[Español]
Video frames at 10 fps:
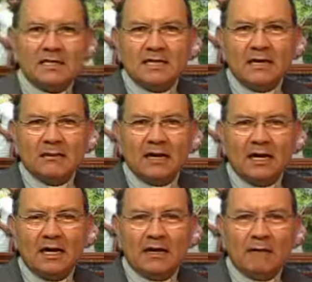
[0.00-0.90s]

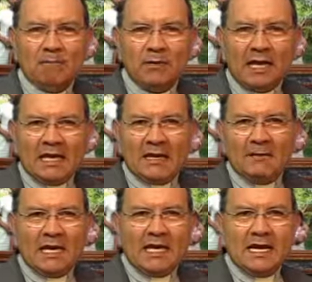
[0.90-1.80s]
celebrar que
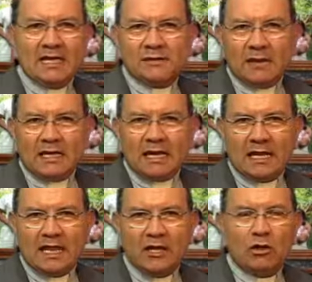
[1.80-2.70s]
María es Madre
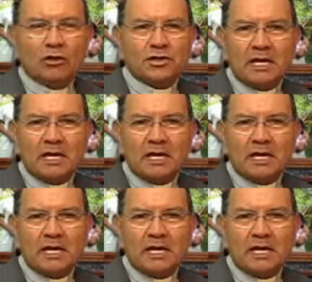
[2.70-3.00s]
de Dios,